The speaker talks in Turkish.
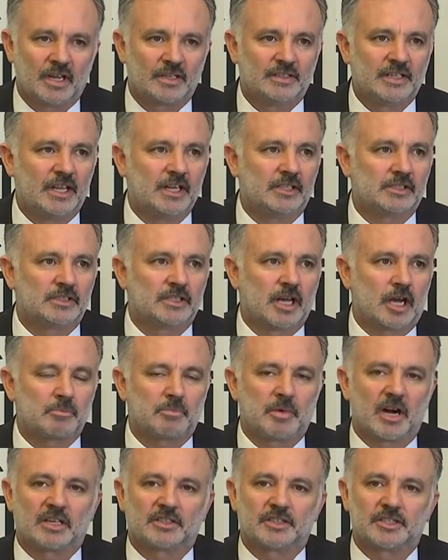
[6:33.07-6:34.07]
ne iktidar
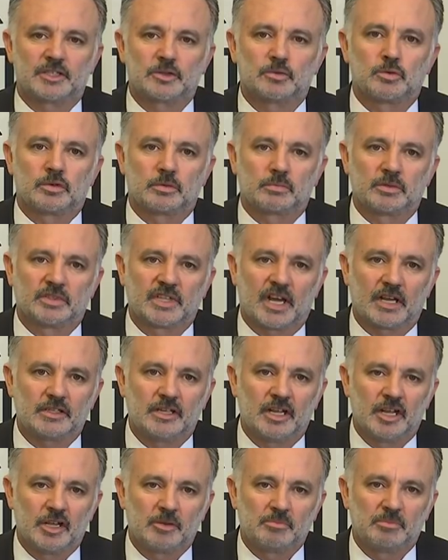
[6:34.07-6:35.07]
partisi
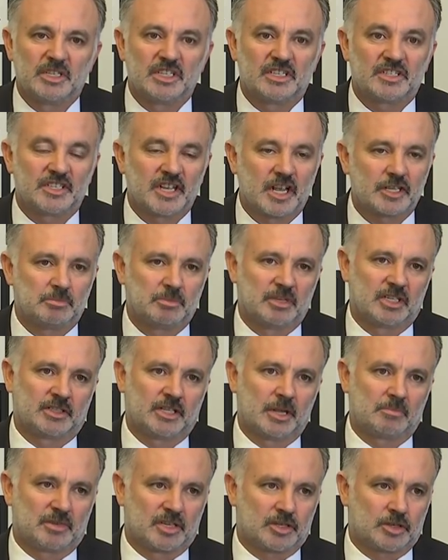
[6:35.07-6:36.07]
grubundan bir ses bir
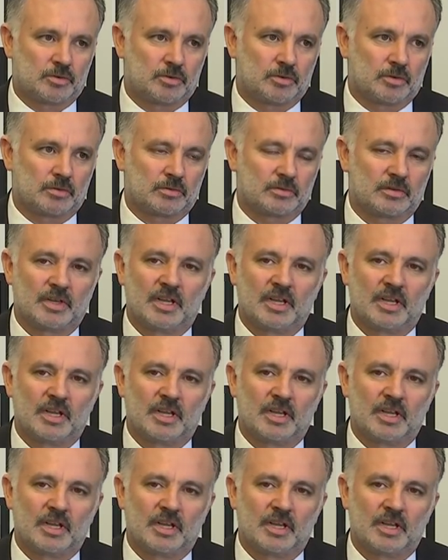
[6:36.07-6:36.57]
tepki çıkıyor.